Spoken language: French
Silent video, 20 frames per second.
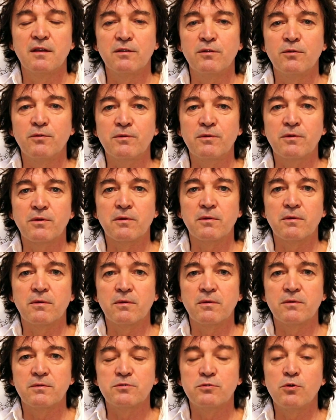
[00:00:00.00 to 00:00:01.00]
Donc
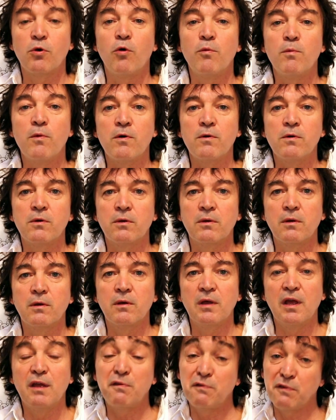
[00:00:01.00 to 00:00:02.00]
euh, ce roman
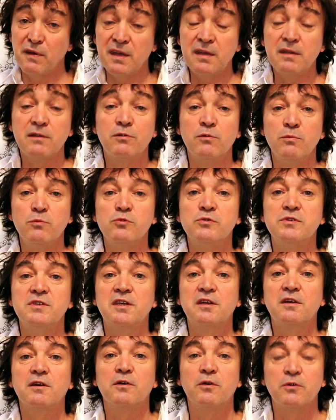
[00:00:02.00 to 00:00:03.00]
euh, est fait de
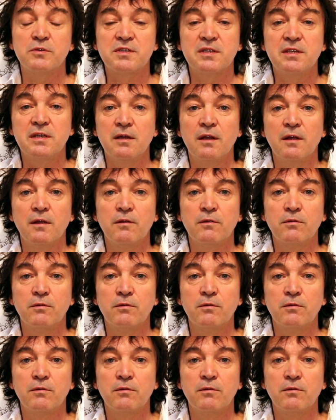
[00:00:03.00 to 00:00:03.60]
musique aussi,